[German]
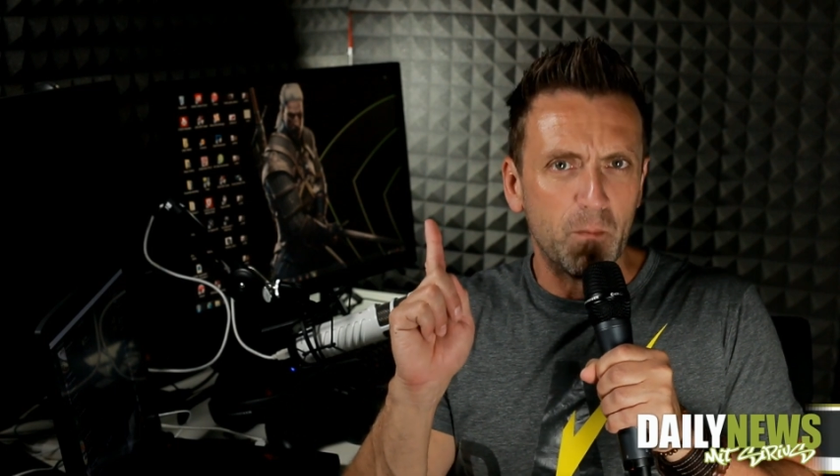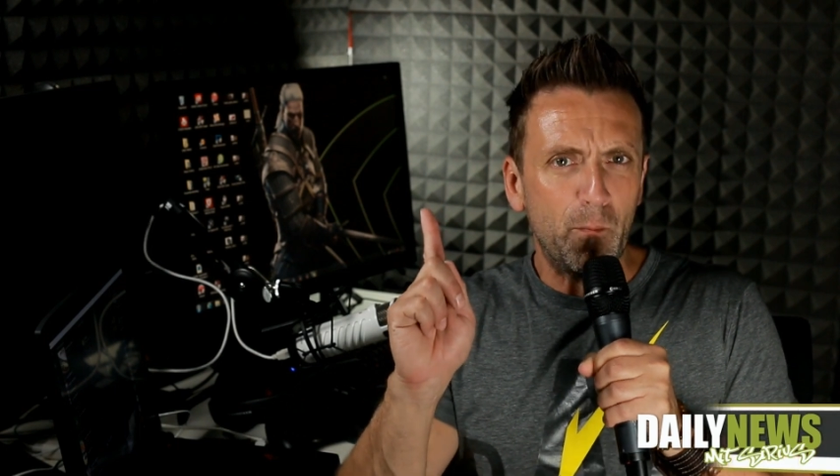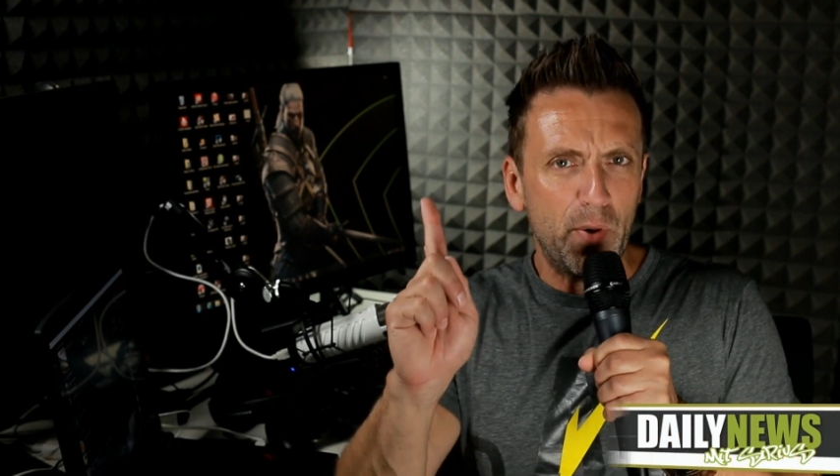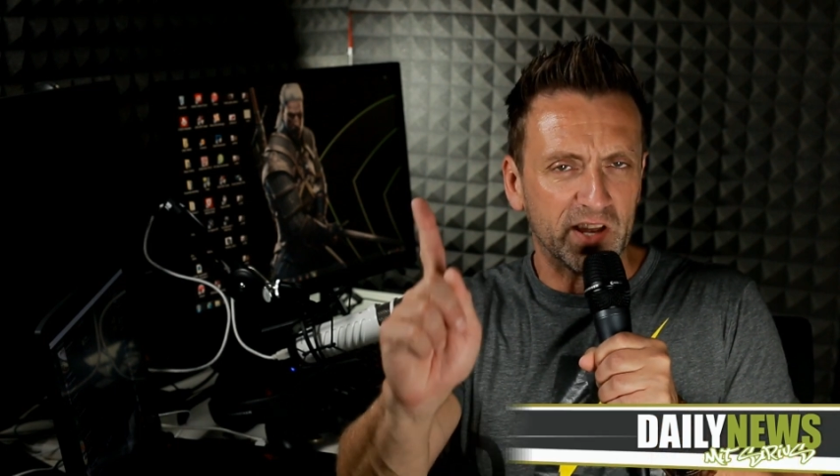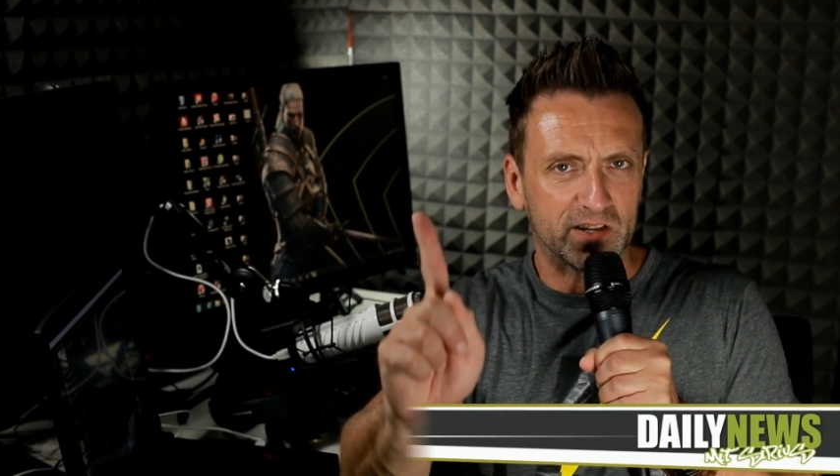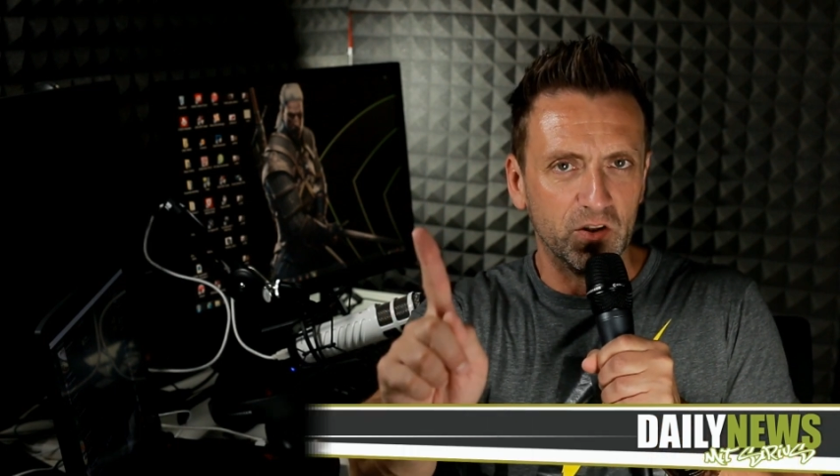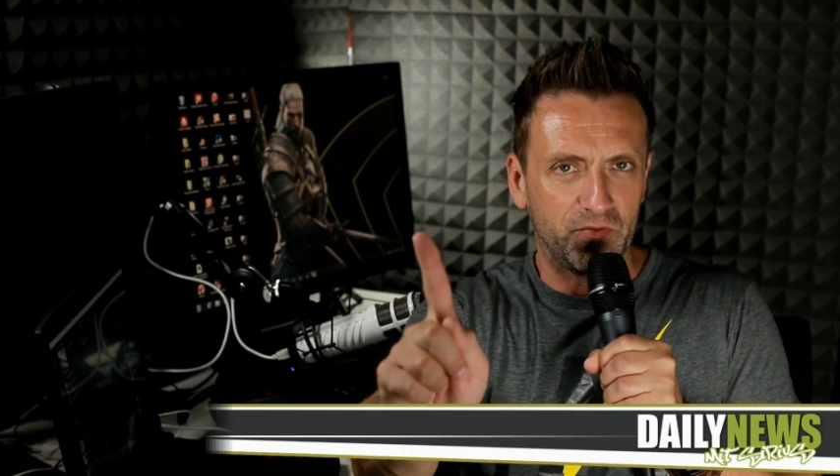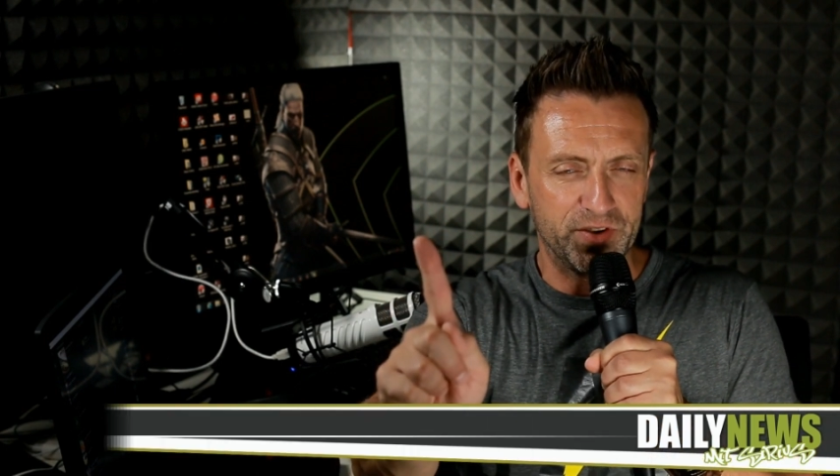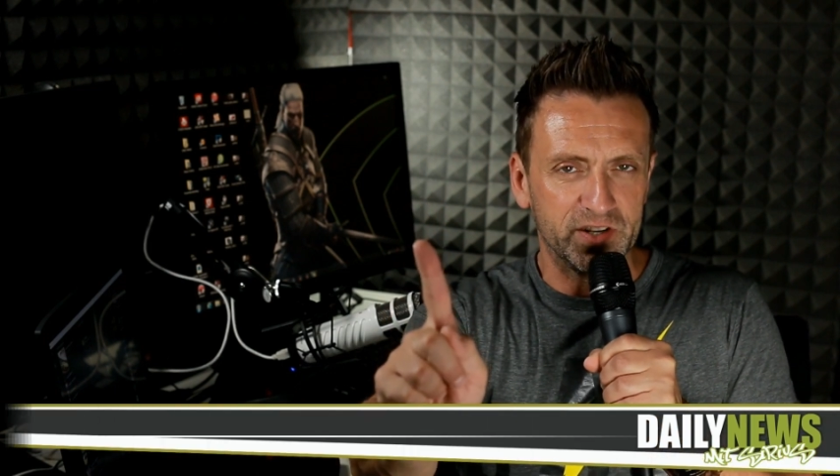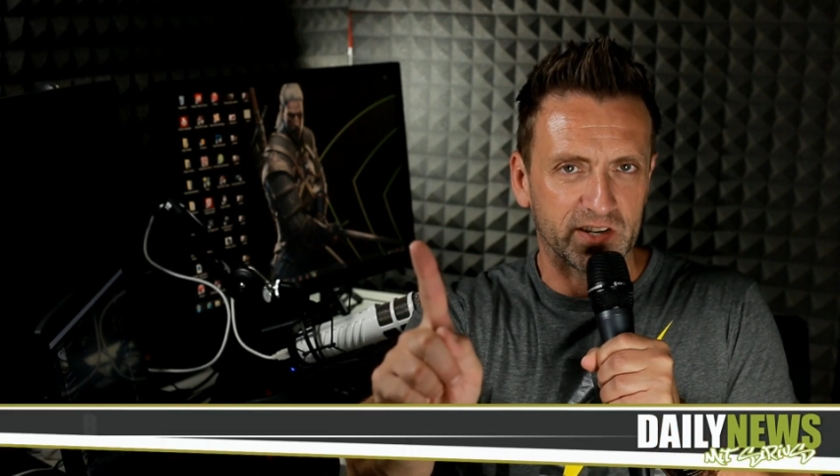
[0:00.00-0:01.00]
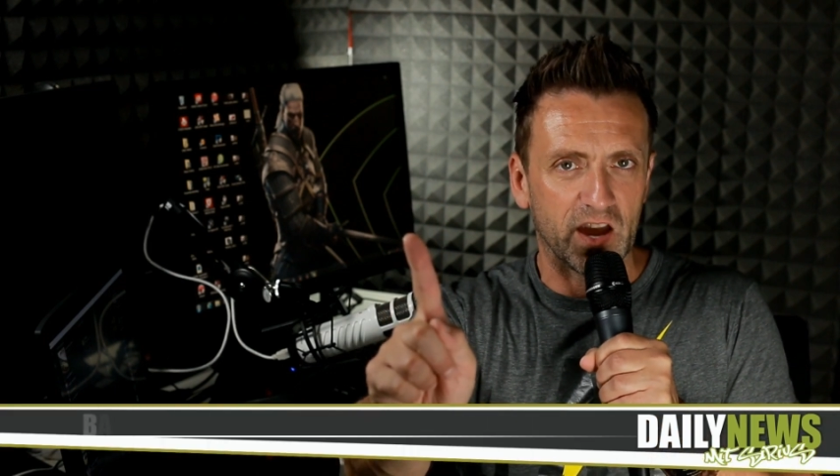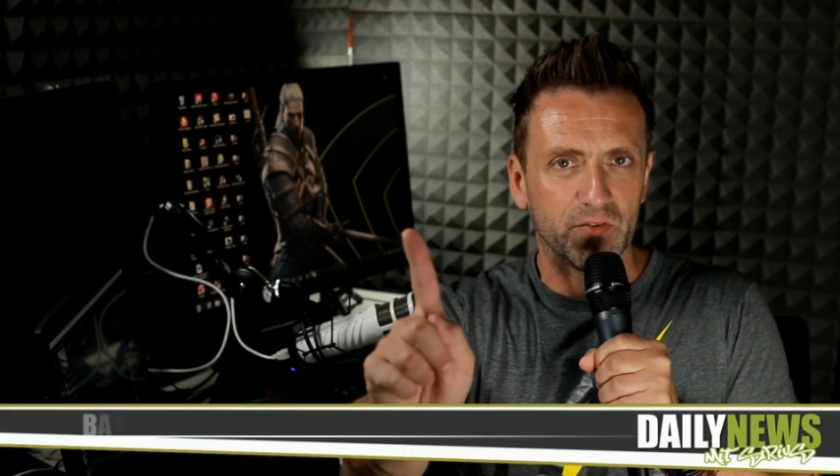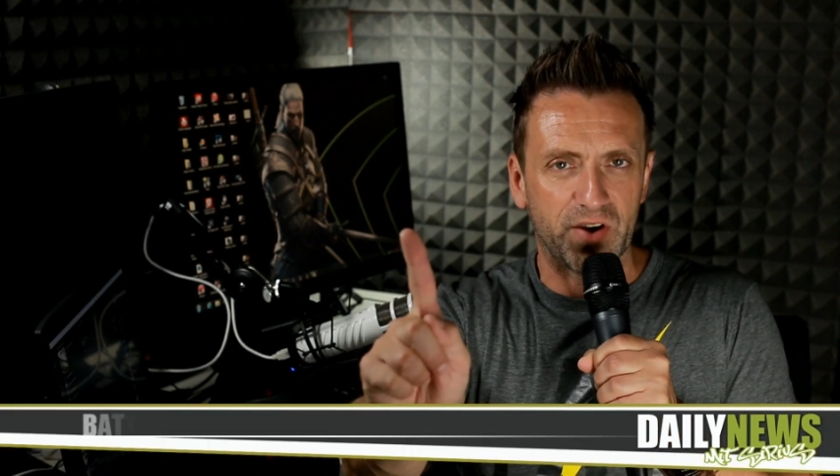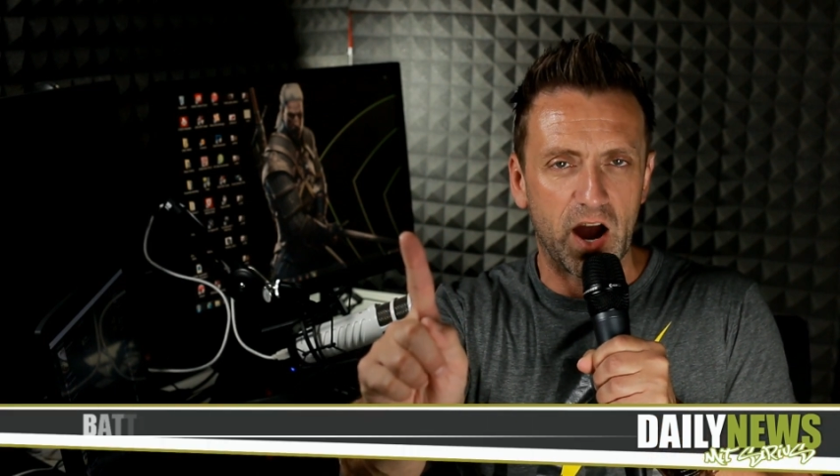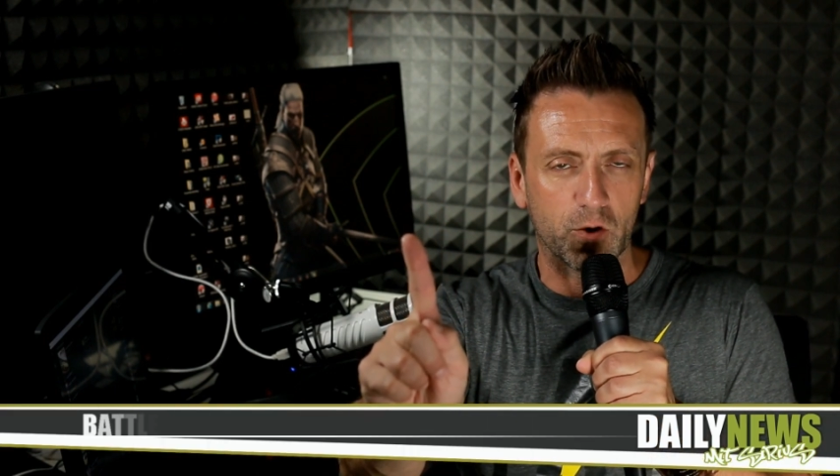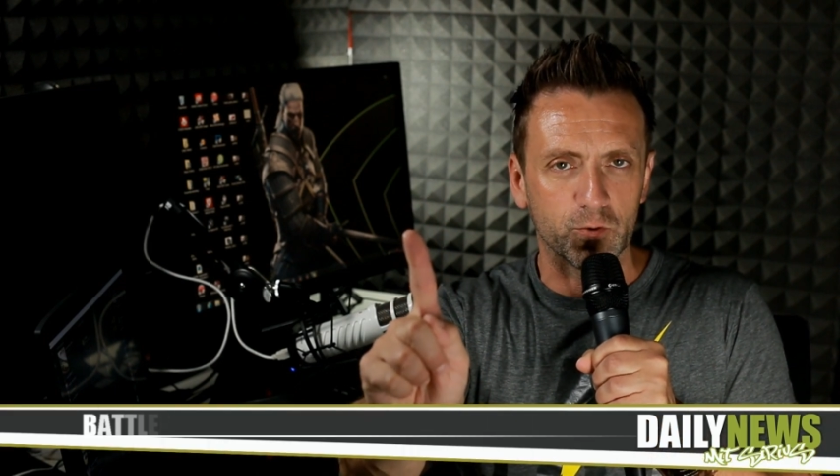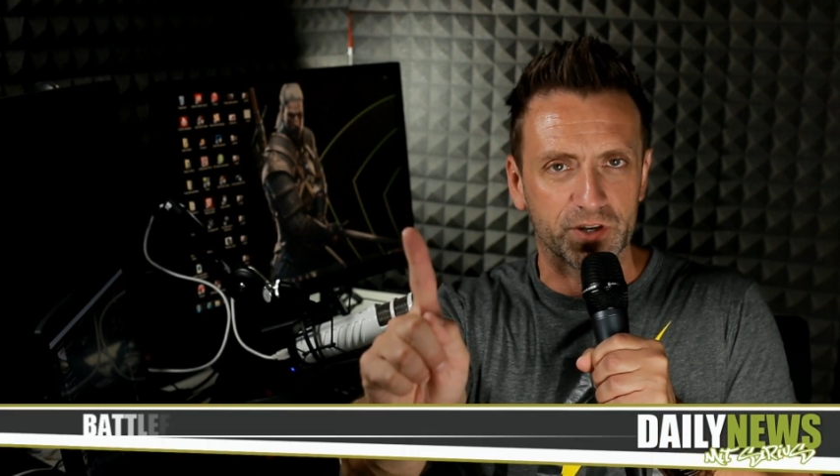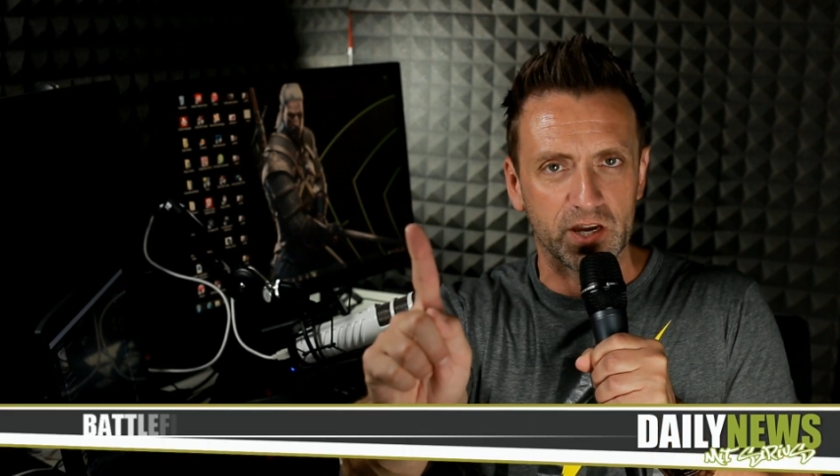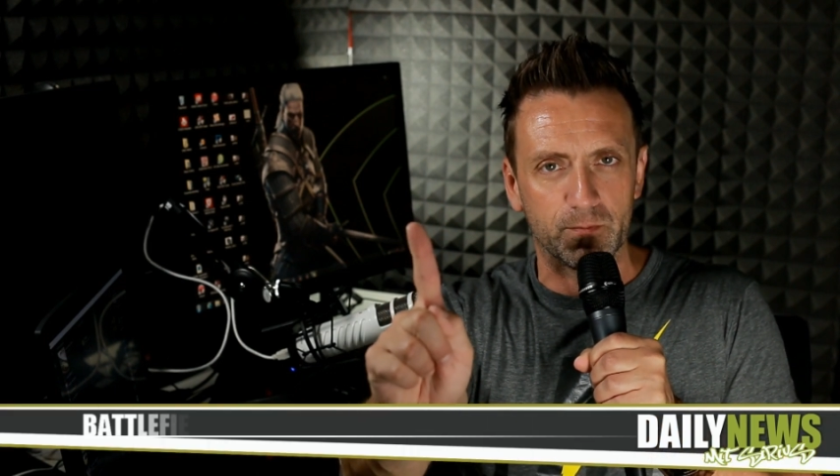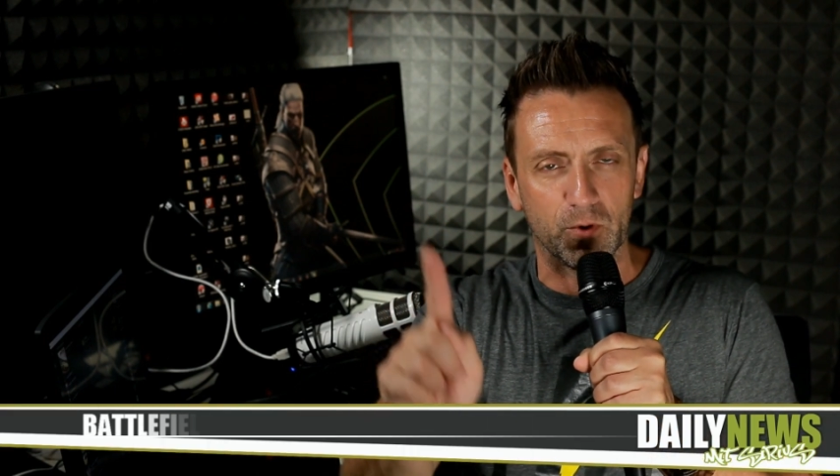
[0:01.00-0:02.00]
Battlefield-Erfahrung
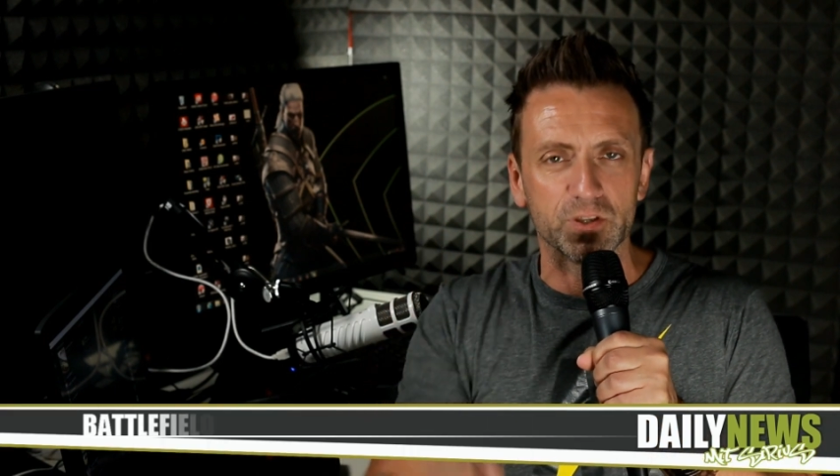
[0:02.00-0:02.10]
geben.